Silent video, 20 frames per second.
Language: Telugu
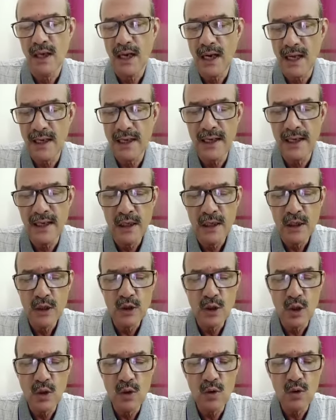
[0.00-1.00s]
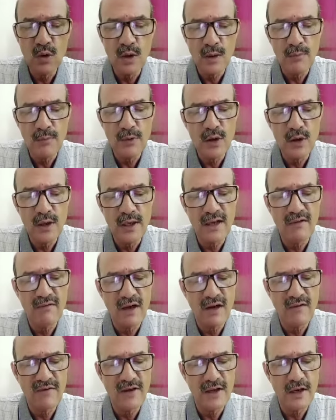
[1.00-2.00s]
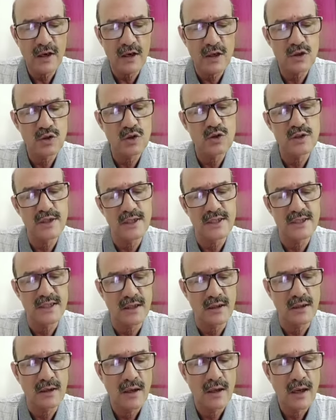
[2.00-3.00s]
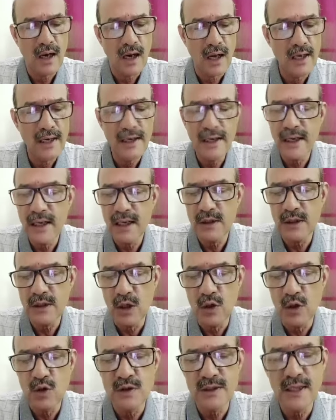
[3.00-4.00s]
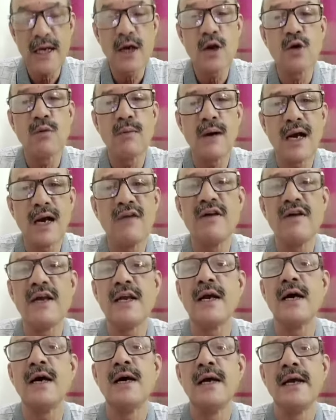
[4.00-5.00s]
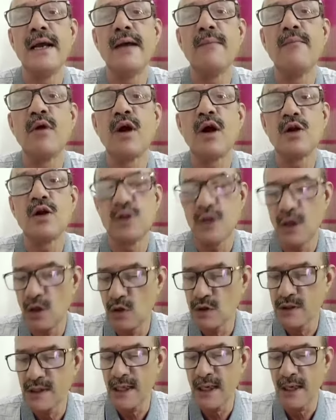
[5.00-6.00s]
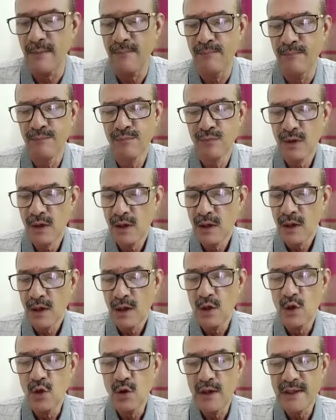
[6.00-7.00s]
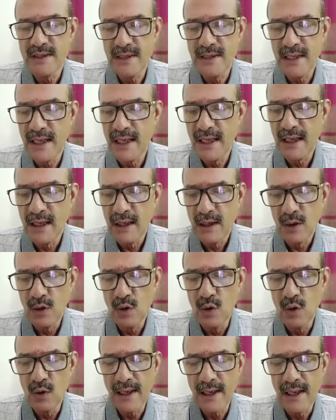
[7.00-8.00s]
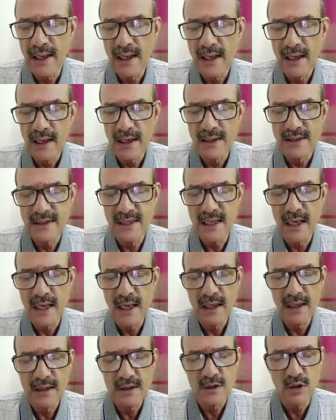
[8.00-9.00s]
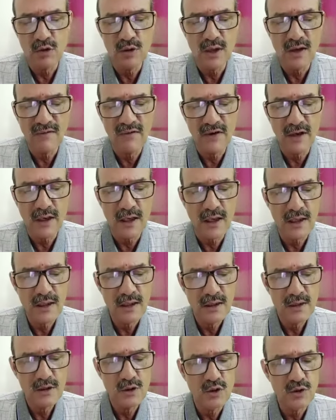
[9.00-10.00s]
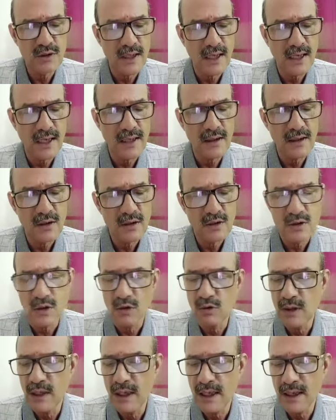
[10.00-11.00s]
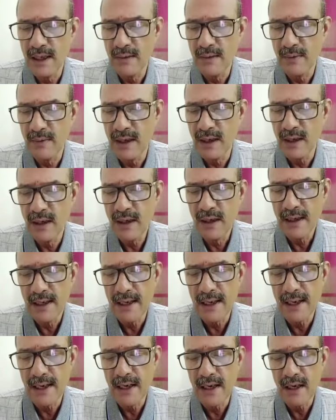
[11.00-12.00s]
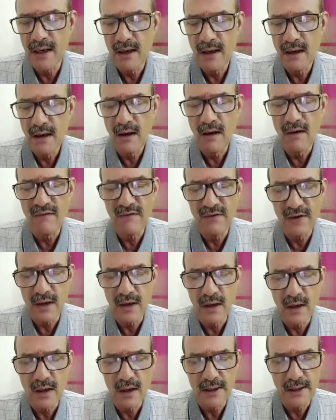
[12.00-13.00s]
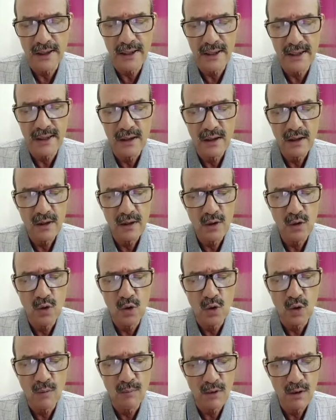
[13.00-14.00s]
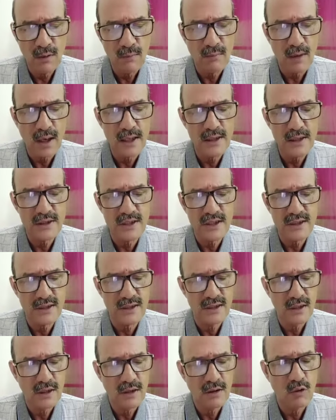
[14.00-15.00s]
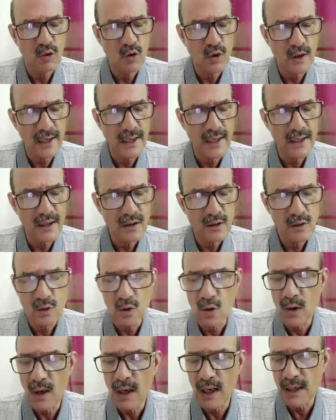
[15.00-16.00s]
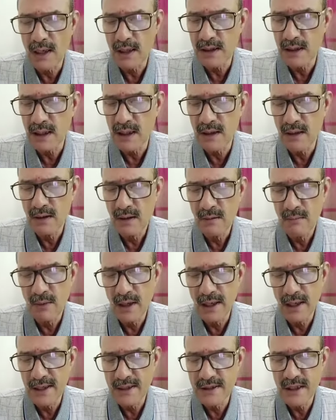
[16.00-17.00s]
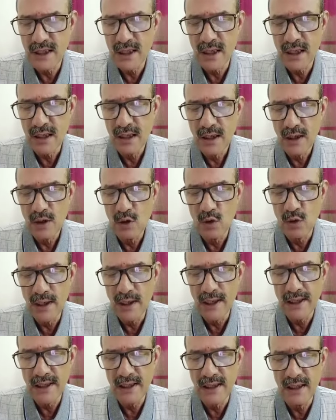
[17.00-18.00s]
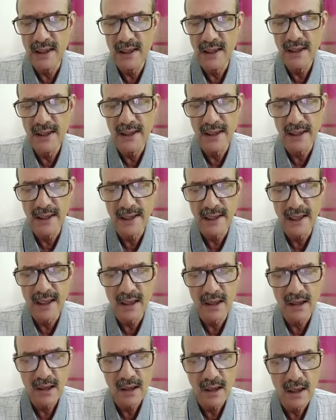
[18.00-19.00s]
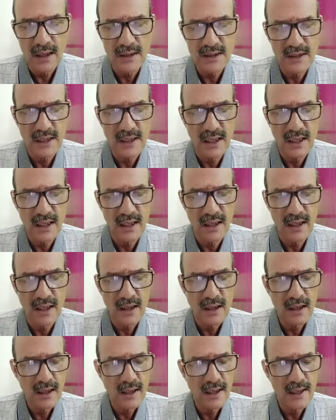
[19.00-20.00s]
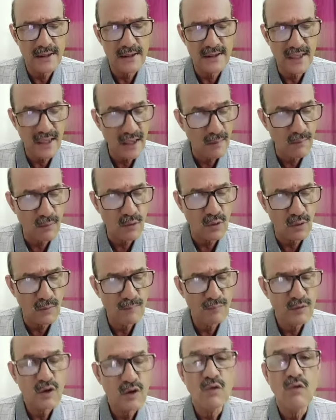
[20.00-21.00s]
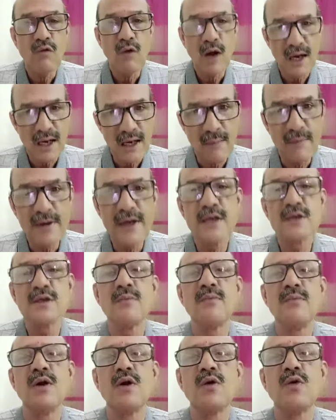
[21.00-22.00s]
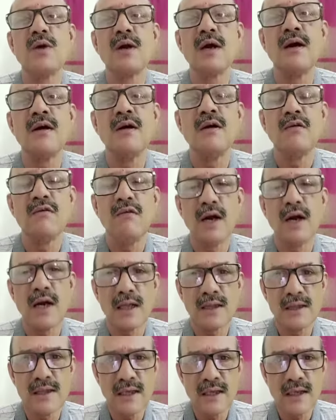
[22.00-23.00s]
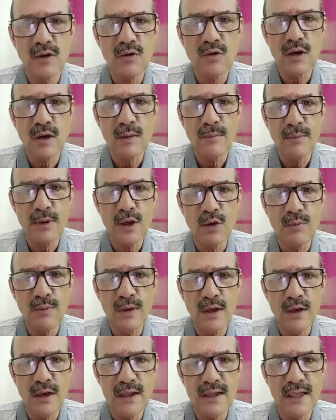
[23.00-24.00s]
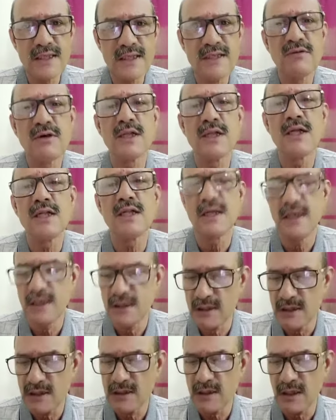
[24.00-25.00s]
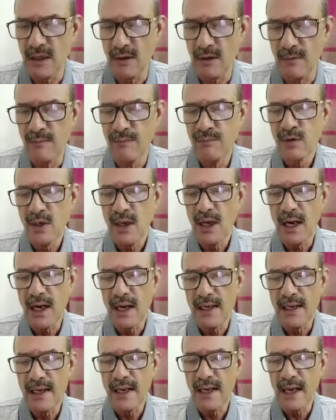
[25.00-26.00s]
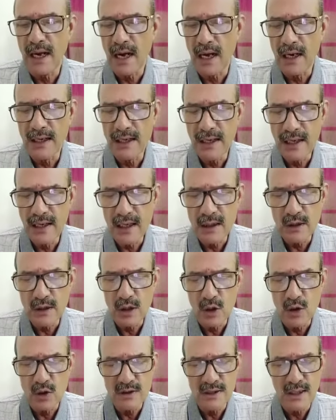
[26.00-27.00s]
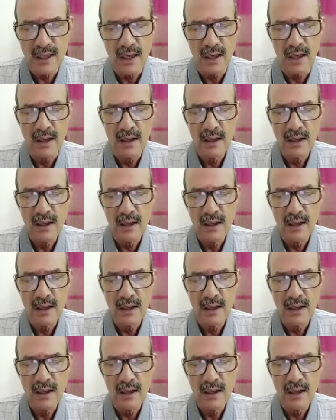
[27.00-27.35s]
అలాగే తెలుగు కమ్యూనిటీ వెల్ఫేర్ అసోసియేషన్ ఆల్ ఇండియా తెలుగు సేనలో భాగమైన ఎబ్రాడ్ తెలుగు సేన యుఎస్ఏ యూకే రష్యా సౌత్ ఆఫ్రికా న్యూజిలాండ్ సౌదీ అరేబియా కెనడా ఆఫ్రికా కాంటినెంట్ యూరోప్ మారిషస్ ఉక్రెయిన్ దోహా ఖతార్ మలేషియా యూఏఈ కెనియా ఆస్ట్రేలియా అండ్ సింగపూర్ వాళ్ళ కమిటీ సభ్యులు కూడా వాళ్ళందరికీ కూడా పేరు పేరున ధన్యవాదాలు తెలియజేస్తున్నాను అలాగే ఆల్ ఇండియా తెలుగు సేన